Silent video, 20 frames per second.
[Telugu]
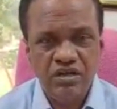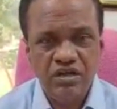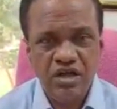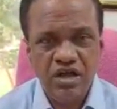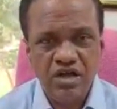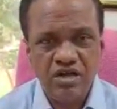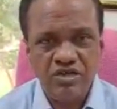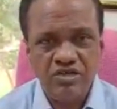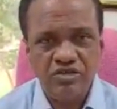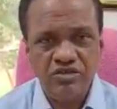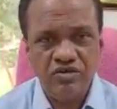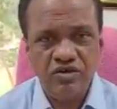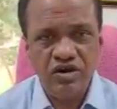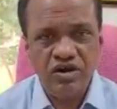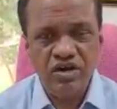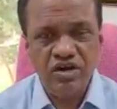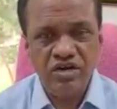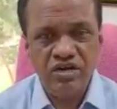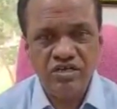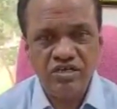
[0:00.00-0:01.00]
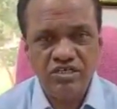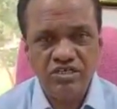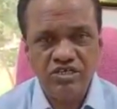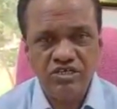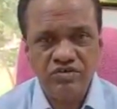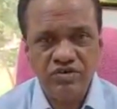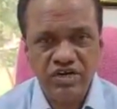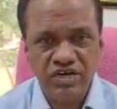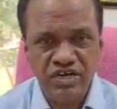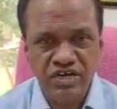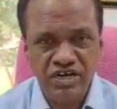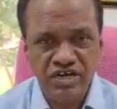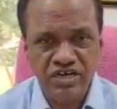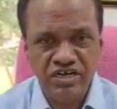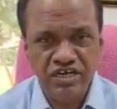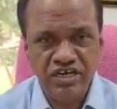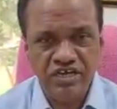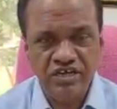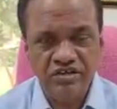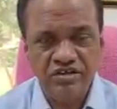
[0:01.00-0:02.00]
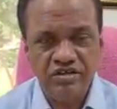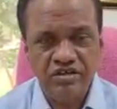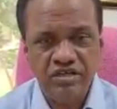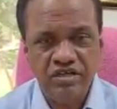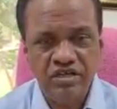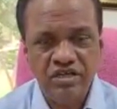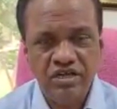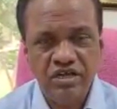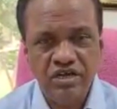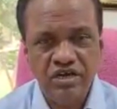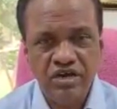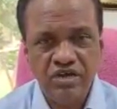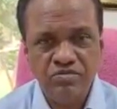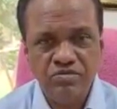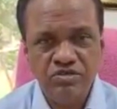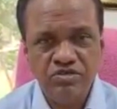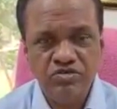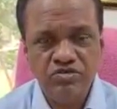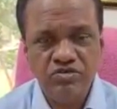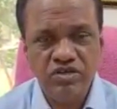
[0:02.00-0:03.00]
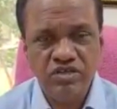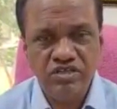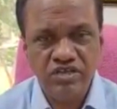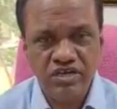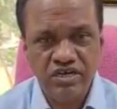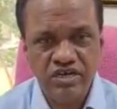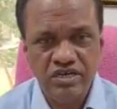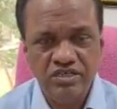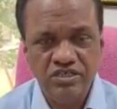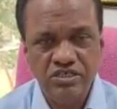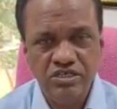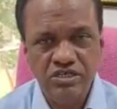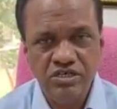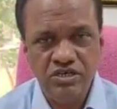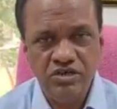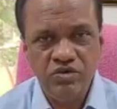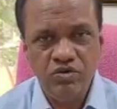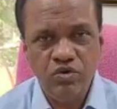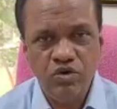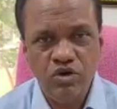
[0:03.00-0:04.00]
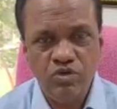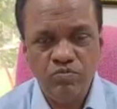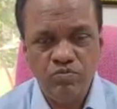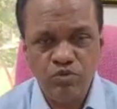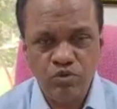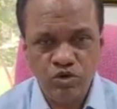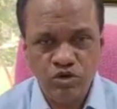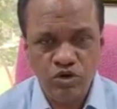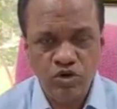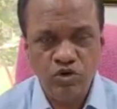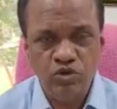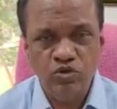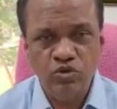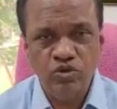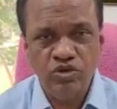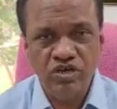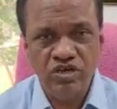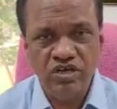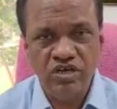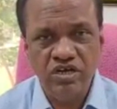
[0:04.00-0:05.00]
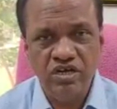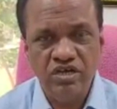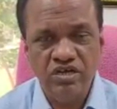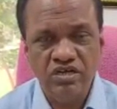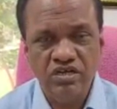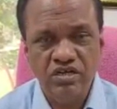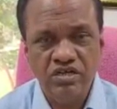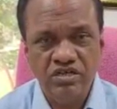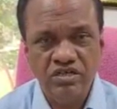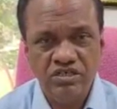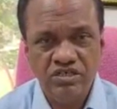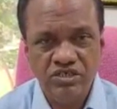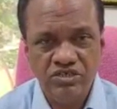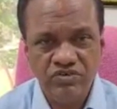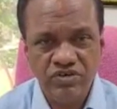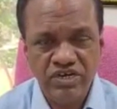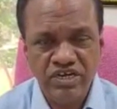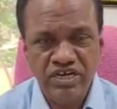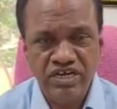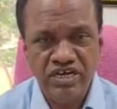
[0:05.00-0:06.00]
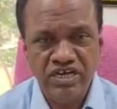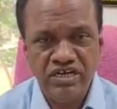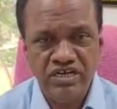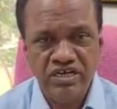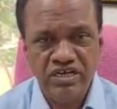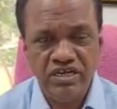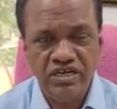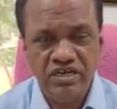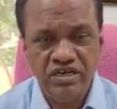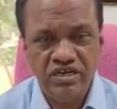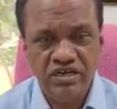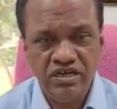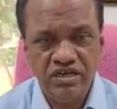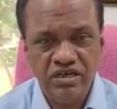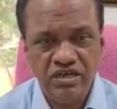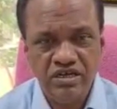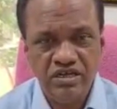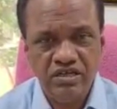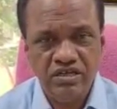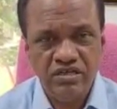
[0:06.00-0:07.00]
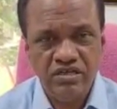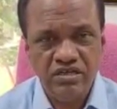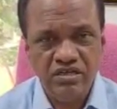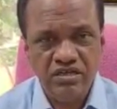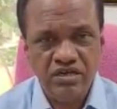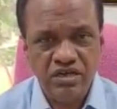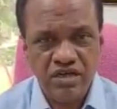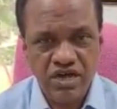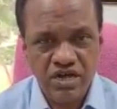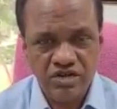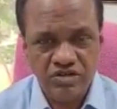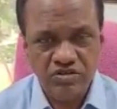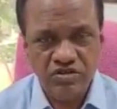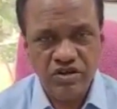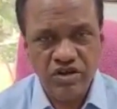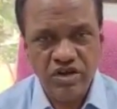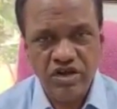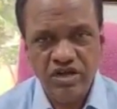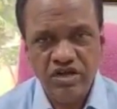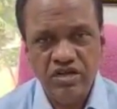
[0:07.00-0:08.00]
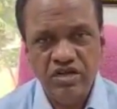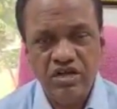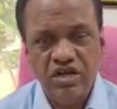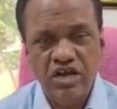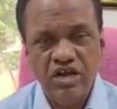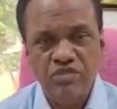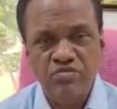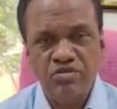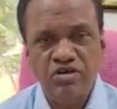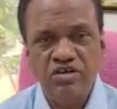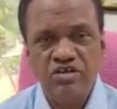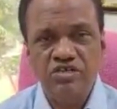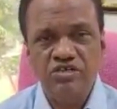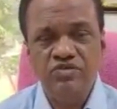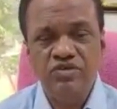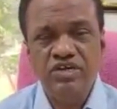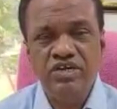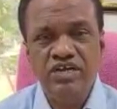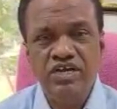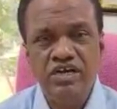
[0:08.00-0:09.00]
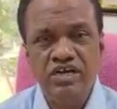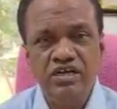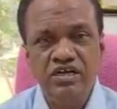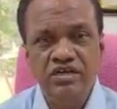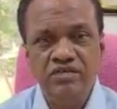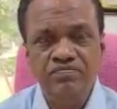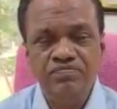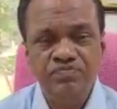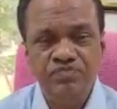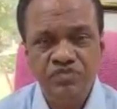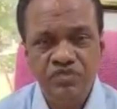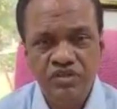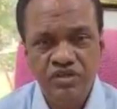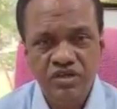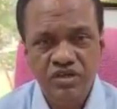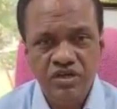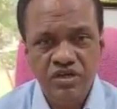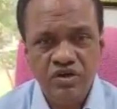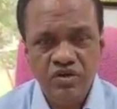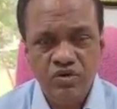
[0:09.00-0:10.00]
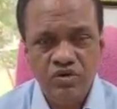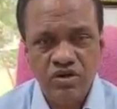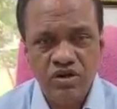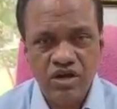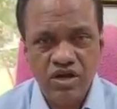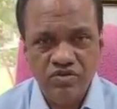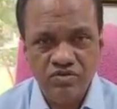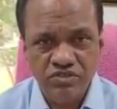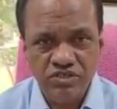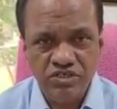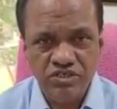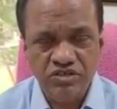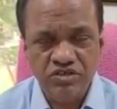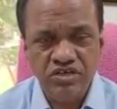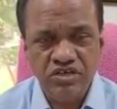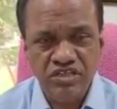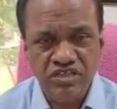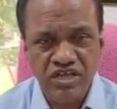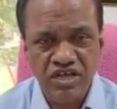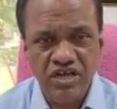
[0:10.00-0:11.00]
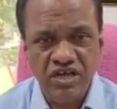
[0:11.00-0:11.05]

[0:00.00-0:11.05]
కాకతీయుల నాటి శివలింగాన్ని గ్రామస్తులందరూ కలిసి ఒక పుట్టలో దొరికిన శివలింగాన్ని కాకతీయుల కాలం నాటి శివలింగాన్ని ఒక రావి చెట్టు కింద